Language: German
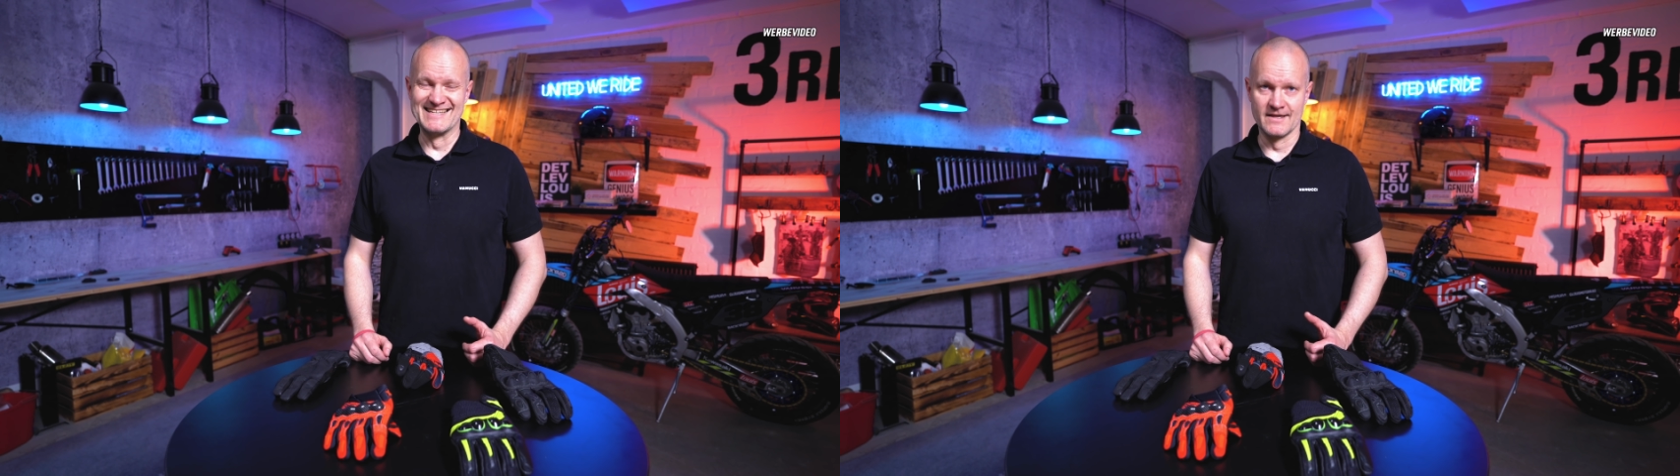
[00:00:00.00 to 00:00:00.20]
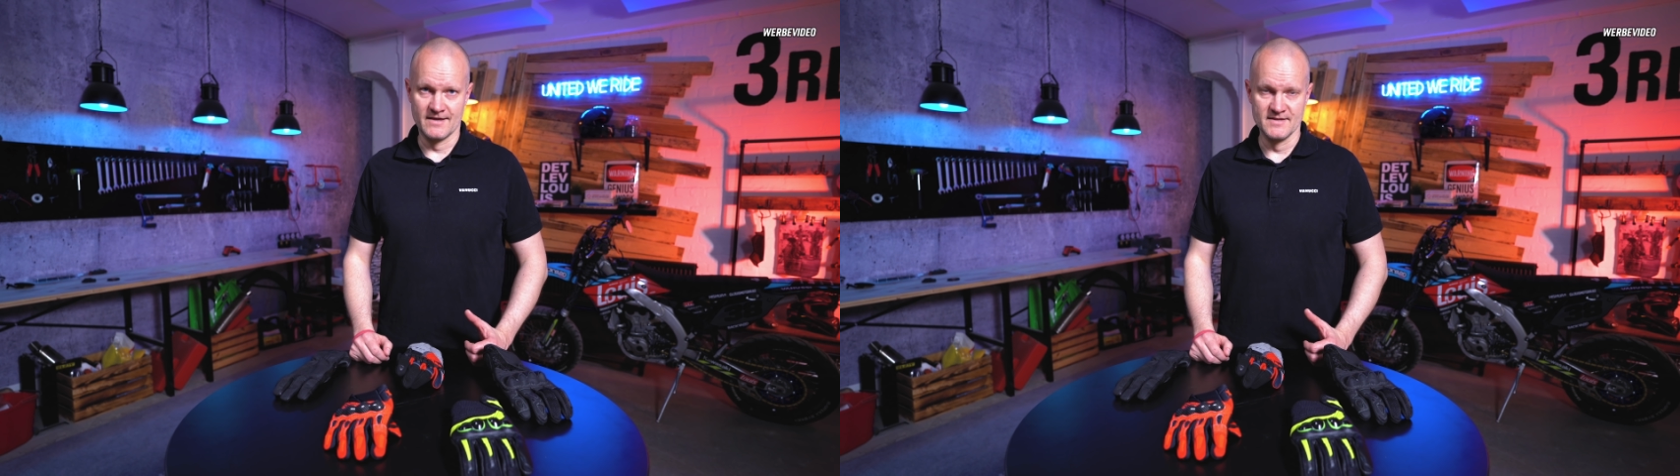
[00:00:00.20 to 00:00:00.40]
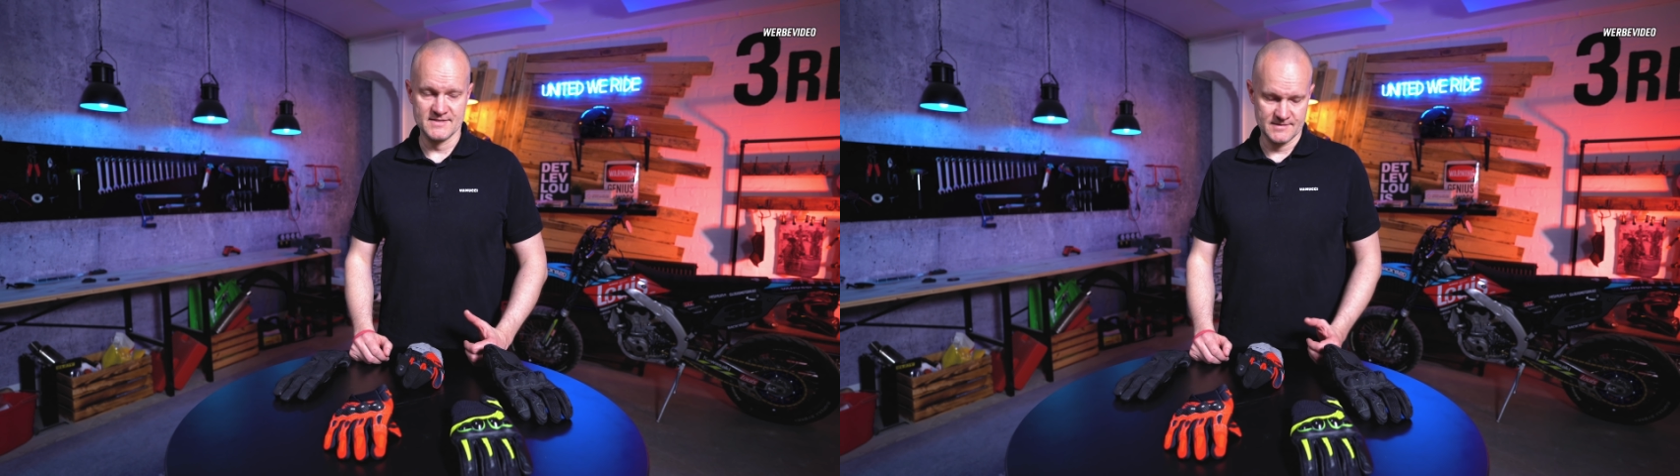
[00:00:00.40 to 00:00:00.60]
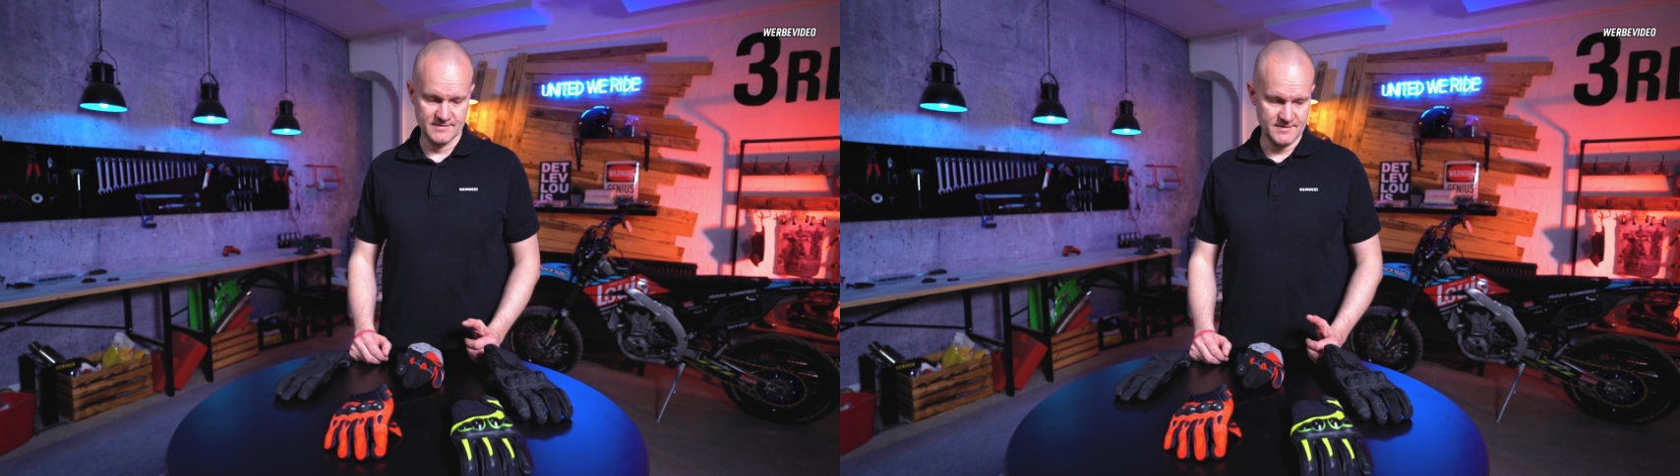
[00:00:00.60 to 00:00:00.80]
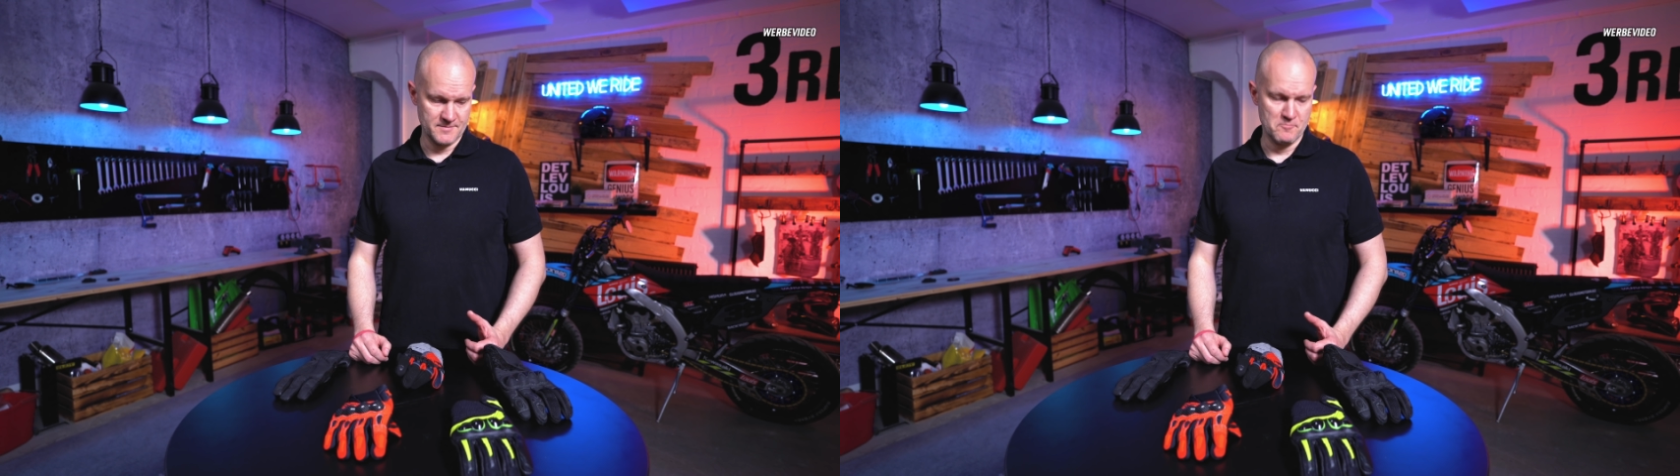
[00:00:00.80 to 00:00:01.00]
eine
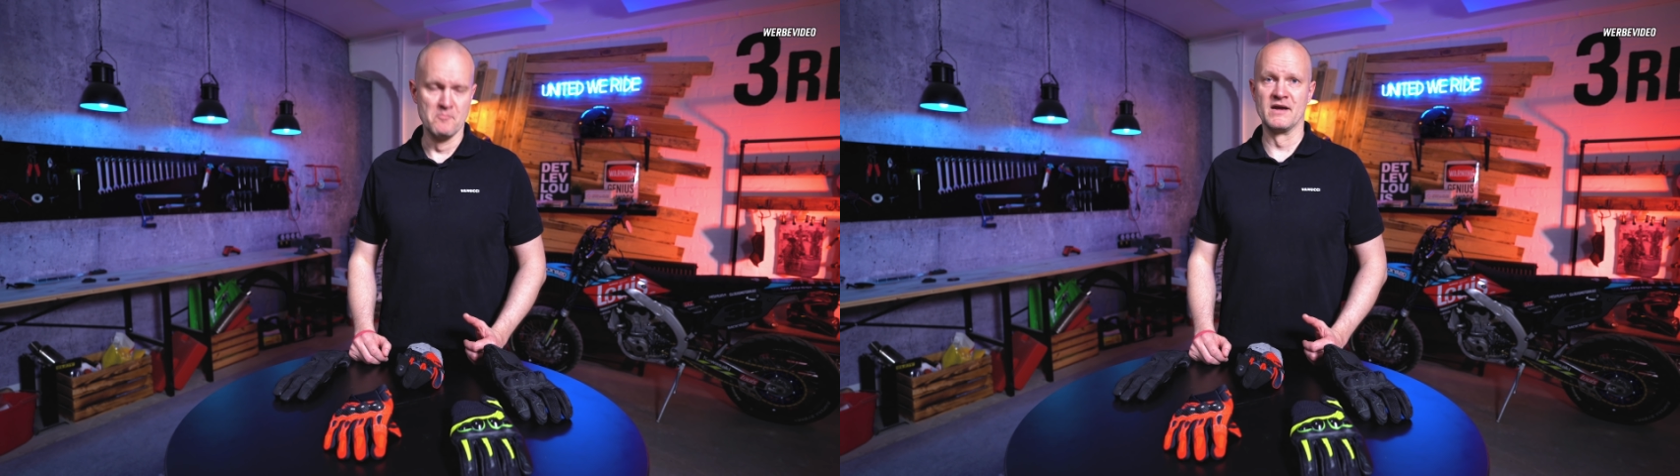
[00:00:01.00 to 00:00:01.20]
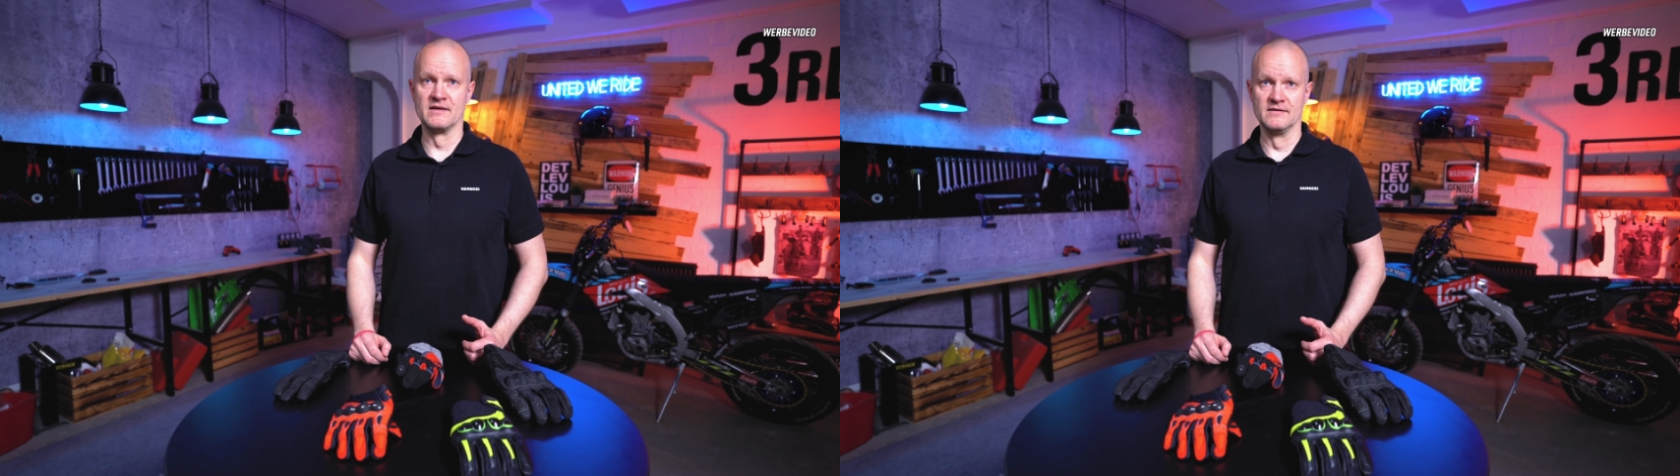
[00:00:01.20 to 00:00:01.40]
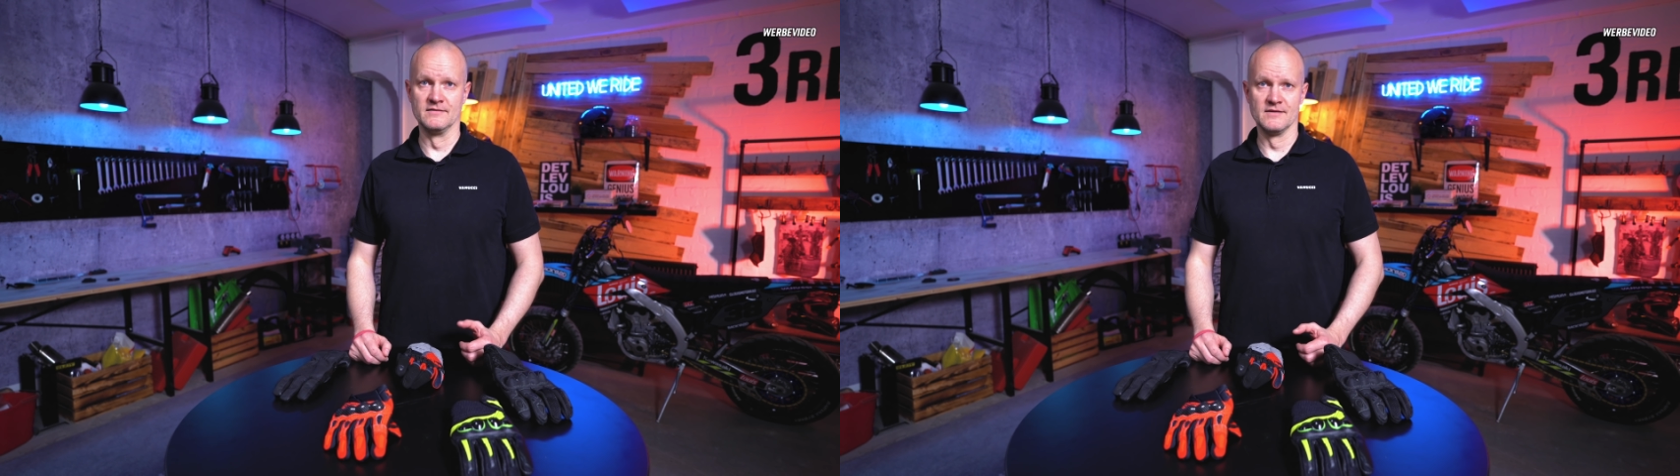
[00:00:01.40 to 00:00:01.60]
ganze Menge.